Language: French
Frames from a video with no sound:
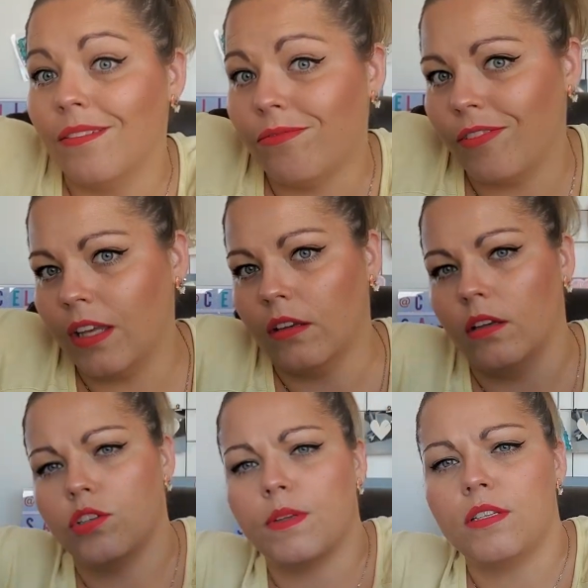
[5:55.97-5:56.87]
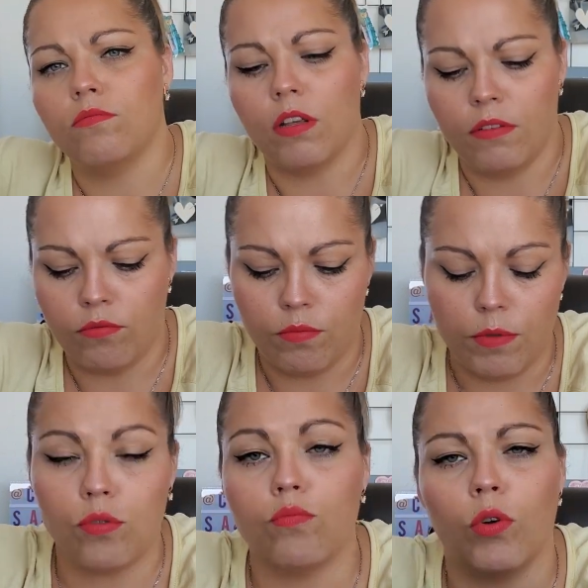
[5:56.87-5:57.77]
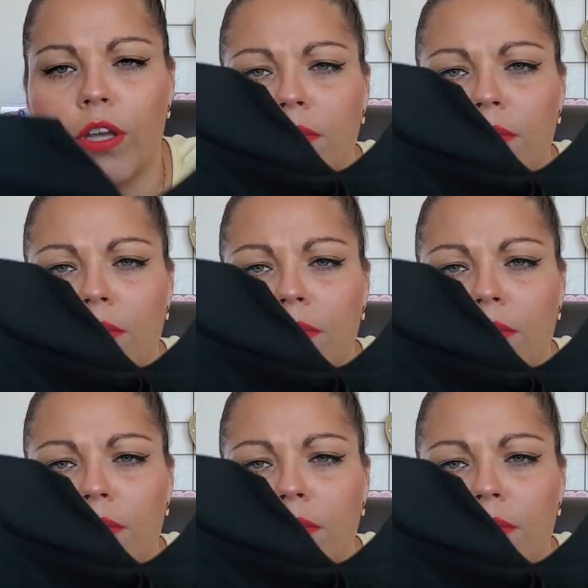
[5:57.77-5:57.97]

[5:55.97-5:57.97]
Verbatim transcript: un effet, je sais pas si vous l'avez vu parce que je ne me